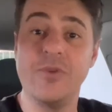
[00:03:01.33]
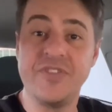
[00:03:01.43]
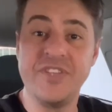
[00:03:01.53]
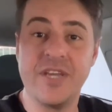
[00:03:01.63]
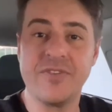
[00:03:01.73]
meu
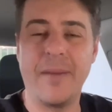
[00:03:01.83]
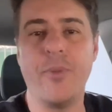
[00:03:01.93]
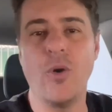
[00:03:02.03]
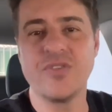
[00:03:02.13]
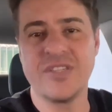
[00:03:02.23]
dinheiro na
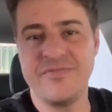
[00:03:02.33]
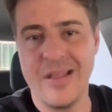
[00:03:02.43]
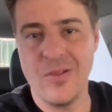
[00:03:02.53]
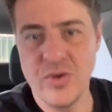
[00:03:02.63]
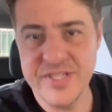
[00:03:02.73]
bolsa de
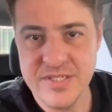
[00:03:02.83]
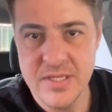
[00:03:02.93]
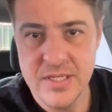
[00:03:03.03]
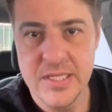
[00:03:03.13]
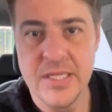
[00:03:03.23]
valores,
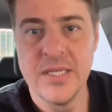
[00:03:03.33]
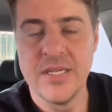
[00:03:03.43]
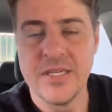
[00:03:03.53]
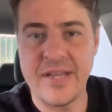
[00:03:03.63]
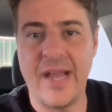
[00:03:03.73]

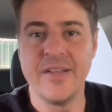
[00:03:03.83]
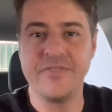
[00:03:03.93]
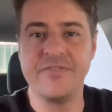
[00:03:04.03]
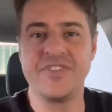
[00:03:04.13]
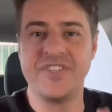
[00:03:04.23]
tá?
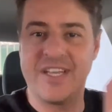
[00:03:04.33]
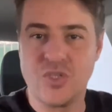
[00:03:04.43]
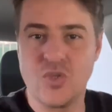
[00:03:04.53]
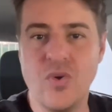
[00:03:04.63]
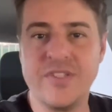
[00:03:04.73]
Investir em
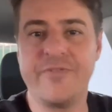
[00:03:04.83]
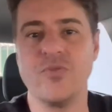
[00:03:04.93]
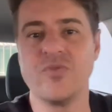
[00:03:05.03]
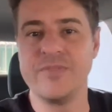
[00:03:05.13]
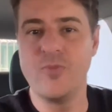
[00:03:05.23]
ações e
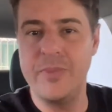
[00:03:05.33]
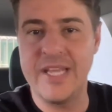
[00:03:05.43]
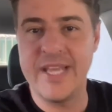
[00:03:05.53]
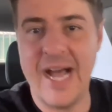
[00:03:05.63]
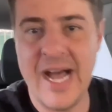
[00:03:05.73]
fundos
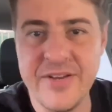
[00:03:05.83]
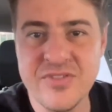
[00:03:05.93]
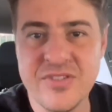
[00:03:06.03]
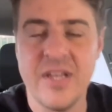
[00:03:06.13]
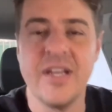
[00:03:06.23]

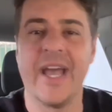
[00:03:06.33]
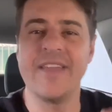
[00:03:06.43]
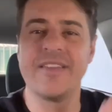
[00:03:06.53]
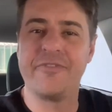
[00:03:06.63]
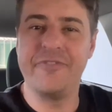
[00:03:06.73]
imobiliários,
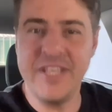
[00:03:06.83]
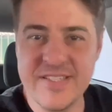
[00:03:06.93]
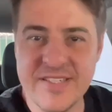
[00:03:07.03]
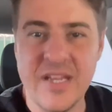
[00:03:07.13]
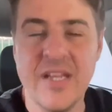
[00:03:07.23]
renda
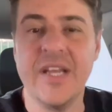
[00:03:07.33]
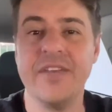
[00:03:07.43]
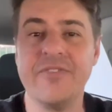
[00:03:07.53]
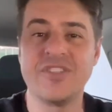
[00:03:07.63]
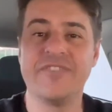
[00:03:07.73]
fixa,
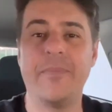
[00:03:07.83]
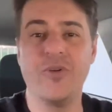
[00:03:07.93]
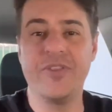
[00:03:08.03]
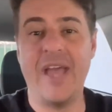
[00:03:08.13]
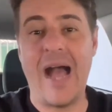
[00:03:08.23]
e você vai
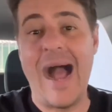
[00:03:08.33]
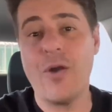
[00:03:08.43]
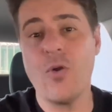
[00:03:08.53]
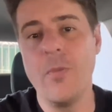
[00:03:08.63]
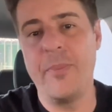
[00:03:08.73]
poder
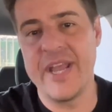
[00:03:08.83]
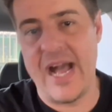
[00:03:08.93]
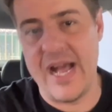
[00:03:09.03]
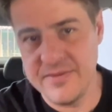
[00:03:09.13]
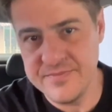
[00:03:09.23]

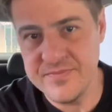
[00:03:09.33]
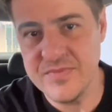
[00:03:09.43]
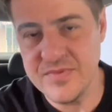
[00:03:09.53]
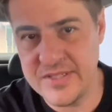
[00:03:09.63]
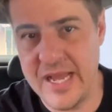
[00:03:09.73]
acompanhar,
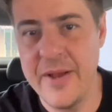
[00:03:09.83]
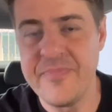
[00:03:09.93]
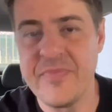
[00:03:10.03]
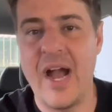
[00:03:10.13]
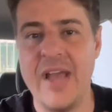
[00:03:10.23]
tá?
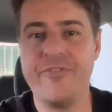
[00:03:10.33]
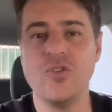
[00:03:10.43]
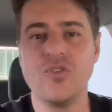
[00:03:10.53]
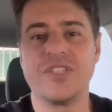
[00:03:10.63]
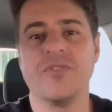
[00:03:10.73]
A
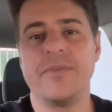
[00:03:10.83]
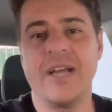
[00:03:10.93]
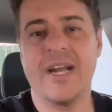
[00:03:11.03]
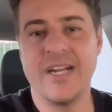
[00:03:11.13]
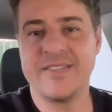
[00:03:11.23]
evolução da
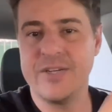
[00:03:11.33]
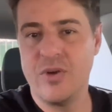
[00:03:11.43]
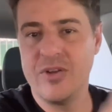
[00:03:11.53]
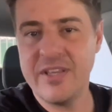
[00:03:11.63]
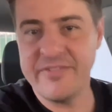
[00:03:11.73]
minha carteira
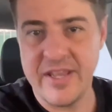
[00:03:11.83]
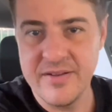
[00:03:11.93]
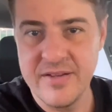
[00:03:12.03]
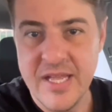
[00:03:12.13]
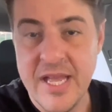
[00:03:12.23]
o ano que vem.
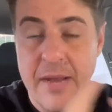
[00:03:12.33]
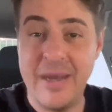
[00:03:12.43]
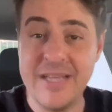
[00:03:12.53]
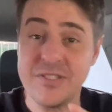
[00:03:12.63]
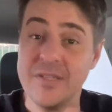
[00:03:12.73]

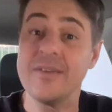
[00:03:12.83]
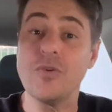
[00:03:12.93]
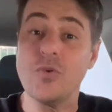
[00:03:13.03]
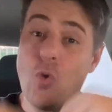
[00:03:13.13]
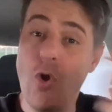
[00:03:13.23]
Mas
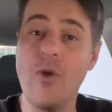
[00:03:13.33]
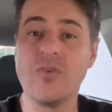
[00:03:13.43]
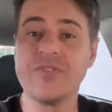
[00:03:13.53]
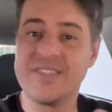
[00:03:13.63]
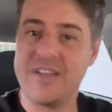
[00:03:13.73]
como é
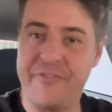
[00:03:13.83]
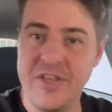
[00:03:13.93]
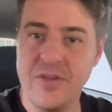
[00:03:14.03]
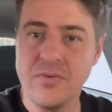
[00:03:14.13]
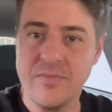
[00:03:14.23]
um
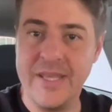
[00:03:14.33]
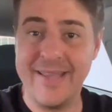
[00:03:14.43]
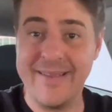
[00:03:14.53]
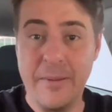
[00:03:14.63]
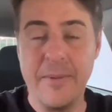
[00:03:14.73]
desafio e